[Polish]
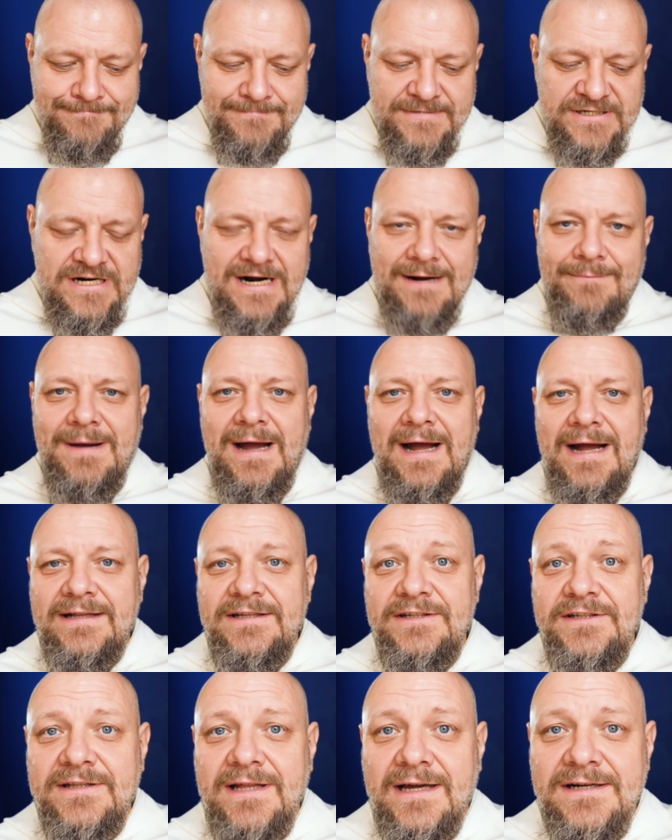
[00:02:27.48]

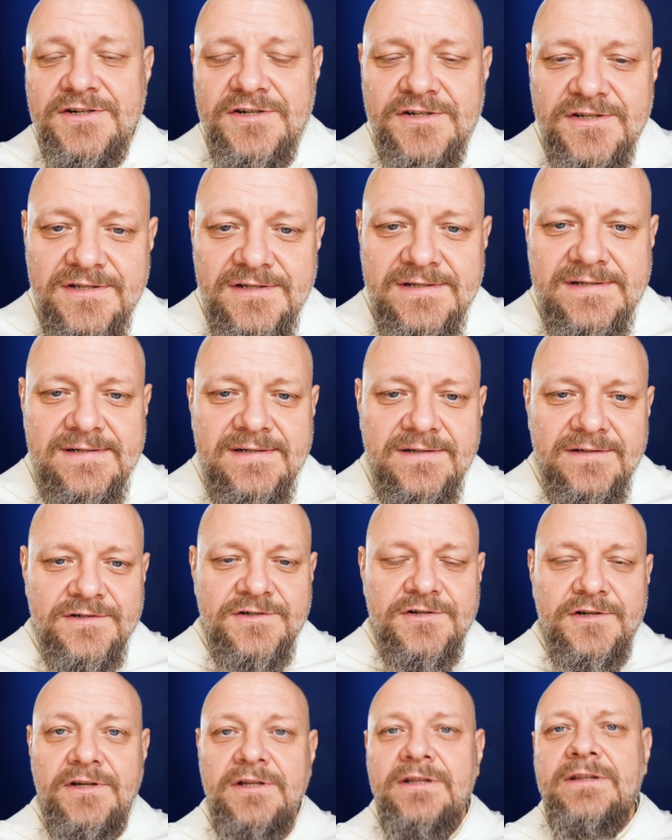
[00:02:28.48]
szamani
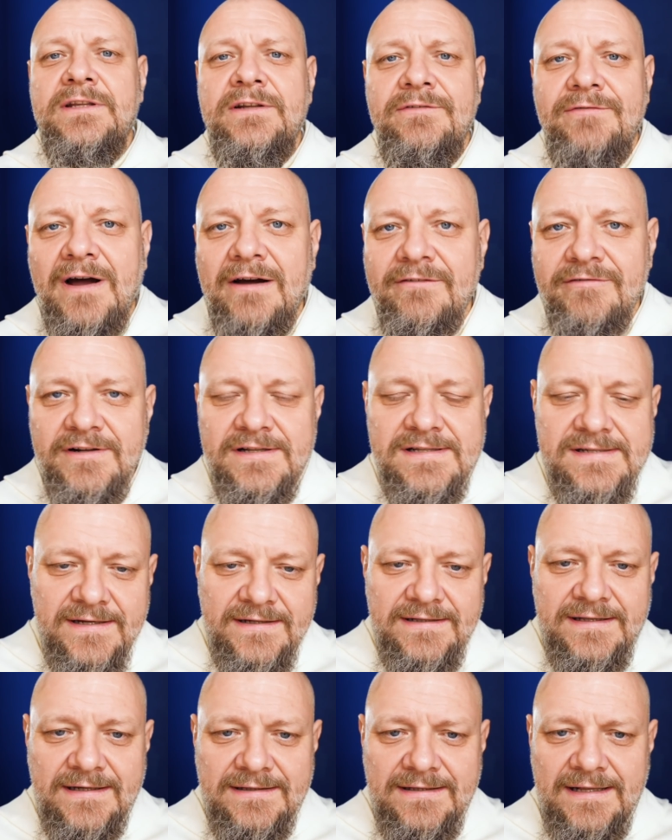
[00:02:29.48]
czy inni w Afryce
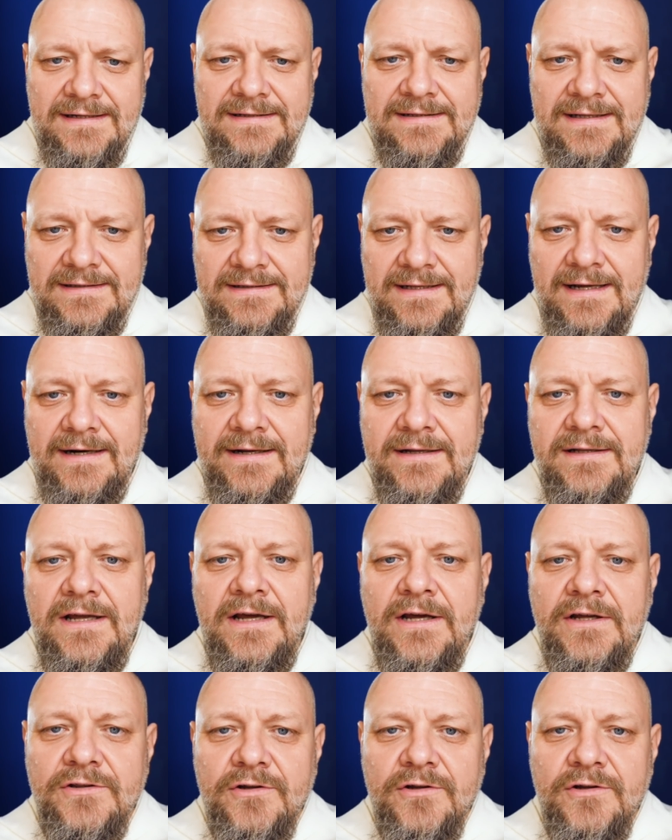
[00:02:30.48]
itd., tak tak dalej,